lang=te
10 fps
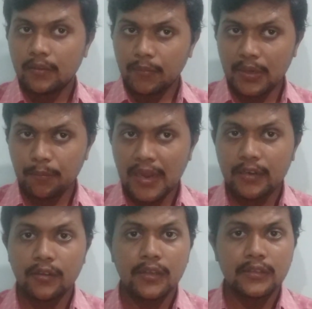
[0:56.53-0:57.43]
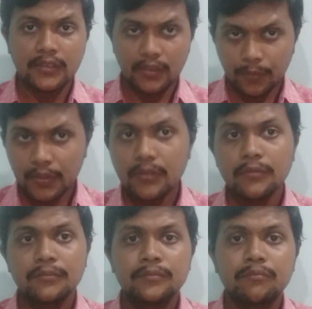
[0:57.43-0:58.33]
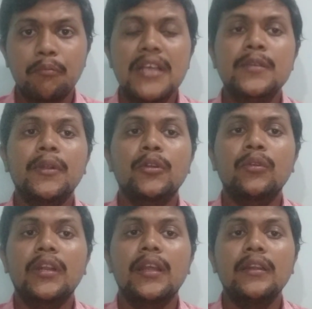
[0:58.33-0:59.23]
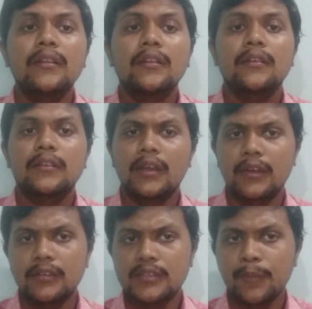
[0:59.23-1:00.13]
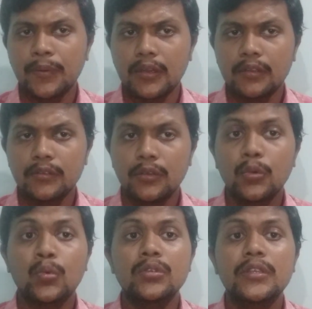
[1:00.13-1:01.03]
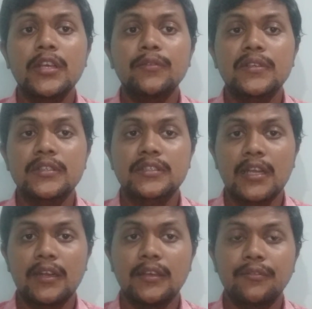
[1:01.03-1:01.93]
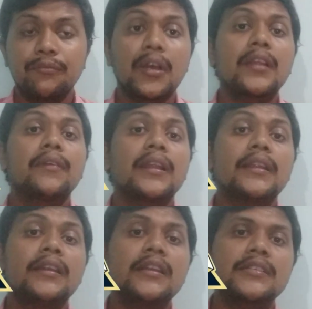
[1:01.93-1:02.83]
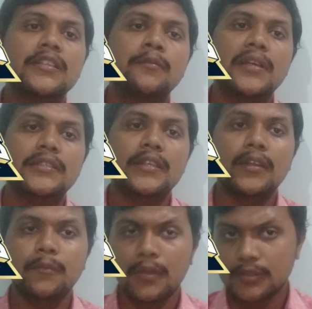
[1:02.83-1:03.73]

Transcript: మనం మ్యాటర్లోకి అయితే వెళ్ళిపోదాం మ్యాచ్ మట్ ట్వంటీ నైన్ ఇక్కడ చెప్పకలేదు గుజరాత్ వర్సెస్ చెన్నై వెరీ వెరీ ఇంట్రెస్టింగ్ మ్యాచ్గానే మనం